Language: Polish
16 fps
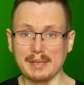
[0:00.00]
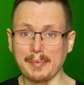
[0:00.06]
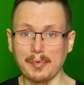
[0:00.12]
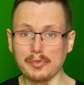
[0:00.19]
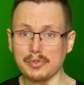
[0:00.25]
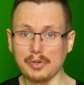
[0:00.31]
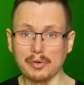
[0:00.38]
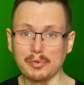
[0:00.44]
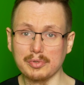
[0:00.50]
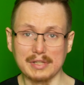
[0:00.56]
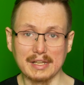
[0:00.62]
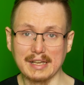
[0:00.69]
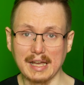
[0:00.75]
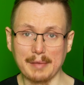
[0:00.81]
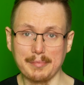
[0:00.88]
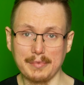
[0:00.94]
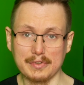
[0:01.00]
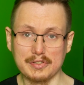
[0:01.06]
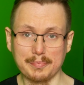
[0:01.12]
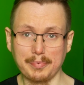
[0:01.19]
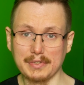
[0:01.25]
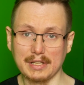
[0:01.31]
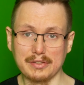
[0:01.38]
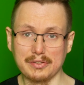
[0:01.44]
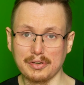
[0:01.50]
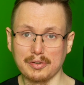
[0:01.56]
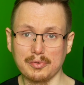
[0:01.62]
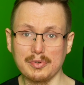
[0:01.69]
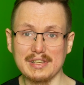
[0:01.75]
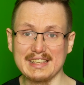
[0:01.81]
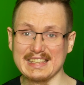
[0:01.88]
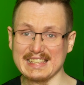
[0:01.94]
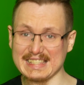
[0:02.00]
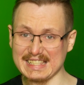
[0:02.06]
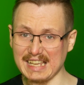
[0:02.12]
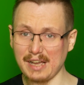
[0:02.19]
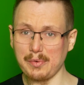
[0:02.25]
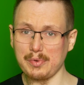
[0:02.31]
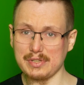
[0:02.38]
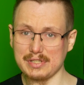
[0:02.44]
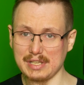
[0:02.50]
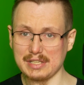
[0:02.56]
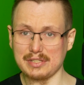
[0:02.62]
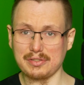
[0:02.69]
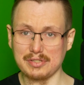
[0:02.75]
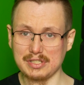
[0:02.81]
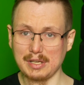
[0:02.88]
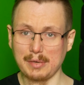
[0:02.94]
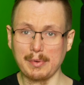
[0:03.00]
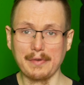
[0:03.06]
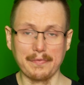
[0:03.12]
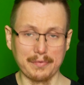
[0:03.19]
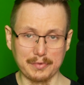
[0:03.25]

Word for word: Ja mam od roku ten kabel, czy ponad roku i cały czas to działa,